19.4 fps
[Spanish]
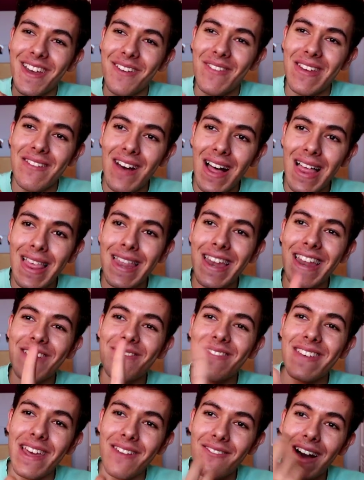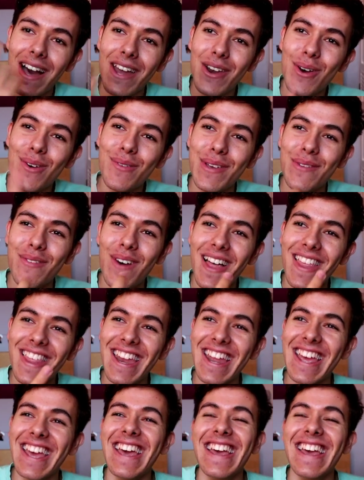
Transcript: mi madre, mi hermano, mi padre,